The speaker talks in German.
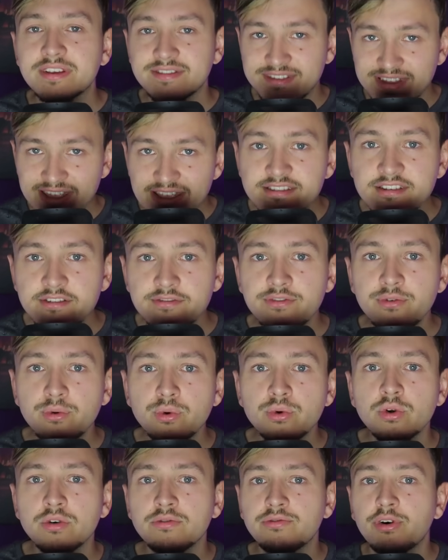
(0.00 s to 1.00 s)
dass diese
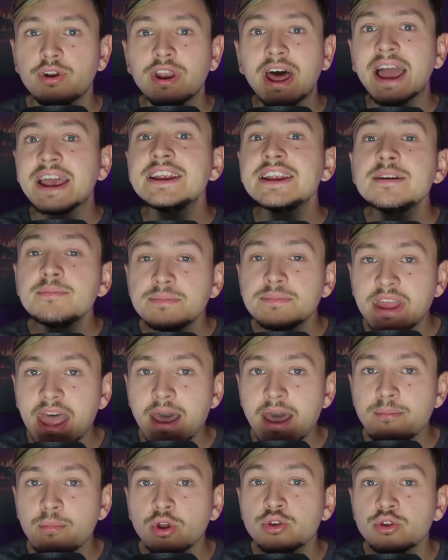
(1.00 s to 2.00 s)
Wohnung von einem
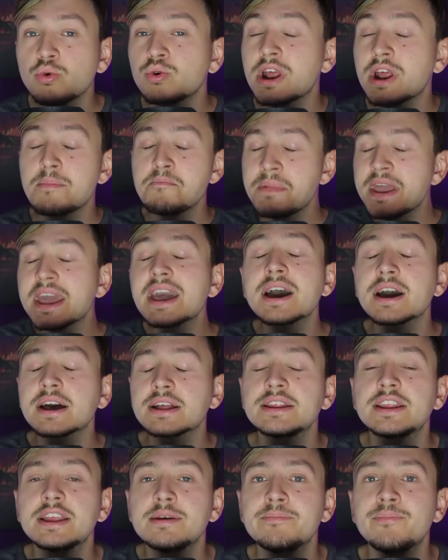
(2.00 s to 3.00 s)
Dämon oder
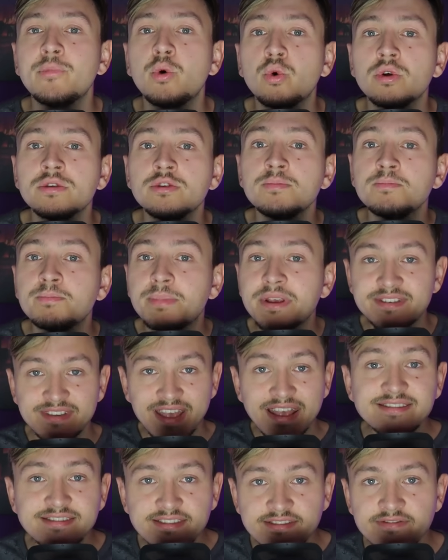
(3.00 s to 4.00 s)
mehreren Dämonen
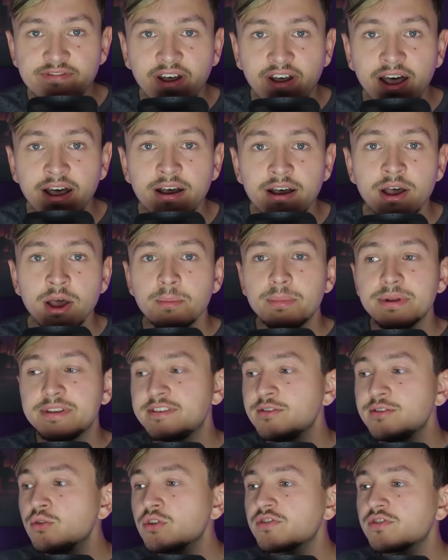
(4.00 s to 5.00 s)
besessen war
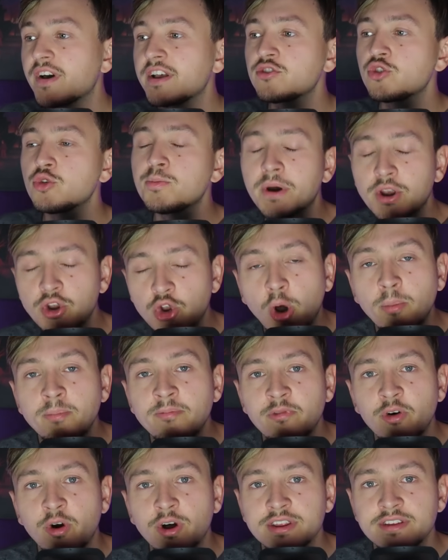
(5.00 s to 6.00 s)
bzw.
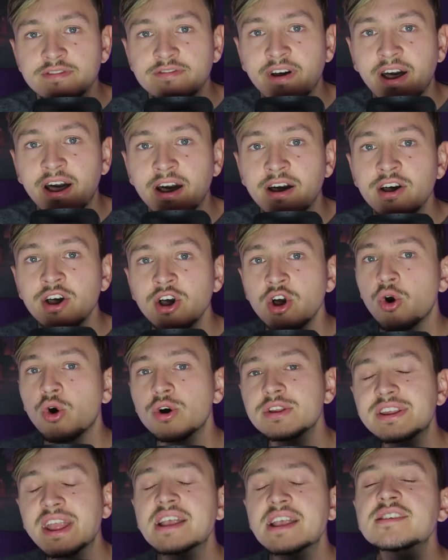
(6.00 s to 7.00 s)
übernommen worden war
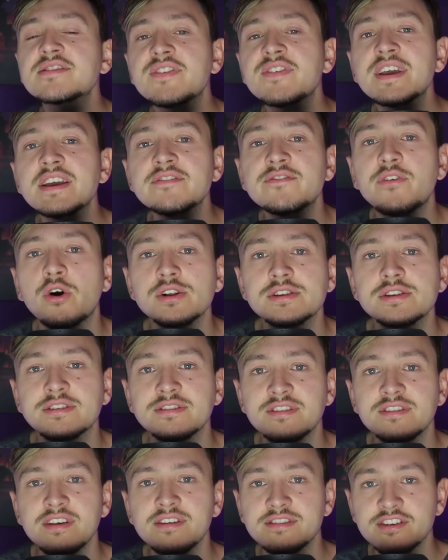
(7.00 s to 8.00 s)
und deswegen
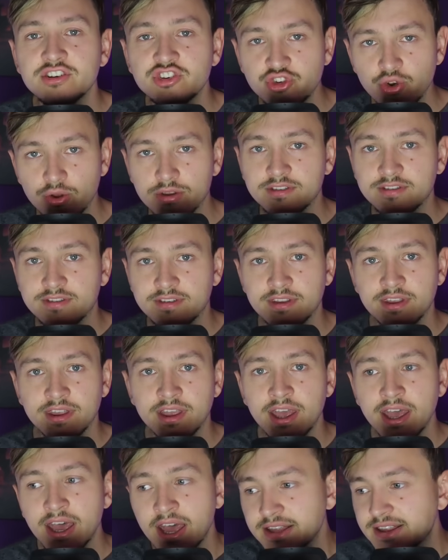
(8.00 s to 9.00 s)
wollten sie sich schützen.